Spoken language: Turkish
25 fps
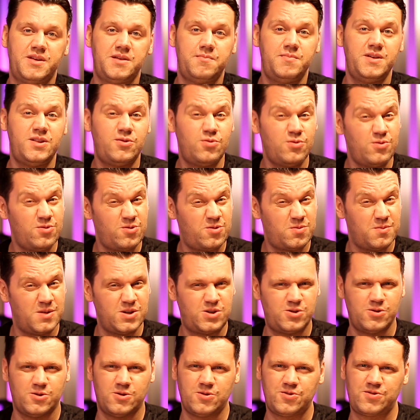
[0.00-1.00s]
biri. Bir Tunus
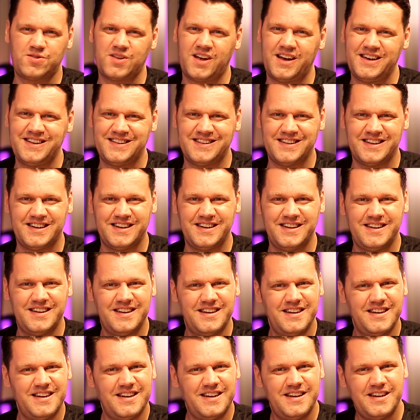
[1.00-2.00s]
maçı olsaydı evet.
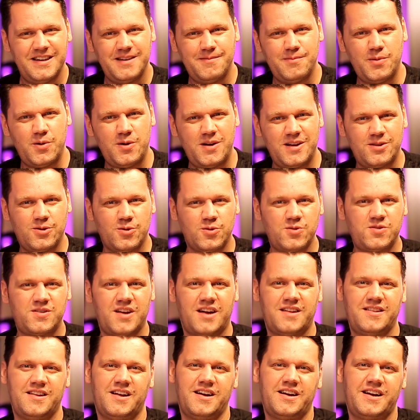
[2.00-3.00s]
böyle
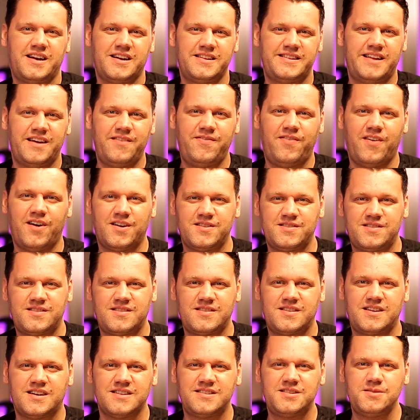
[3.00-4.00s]
90 dakika
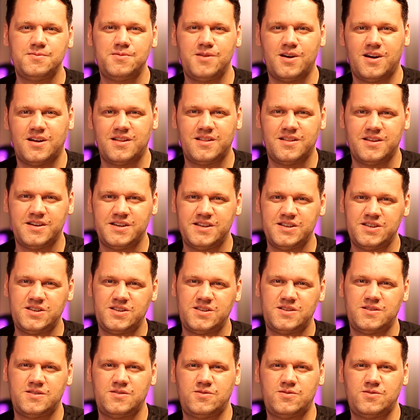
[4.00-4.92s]
defans, katı bir anlayış,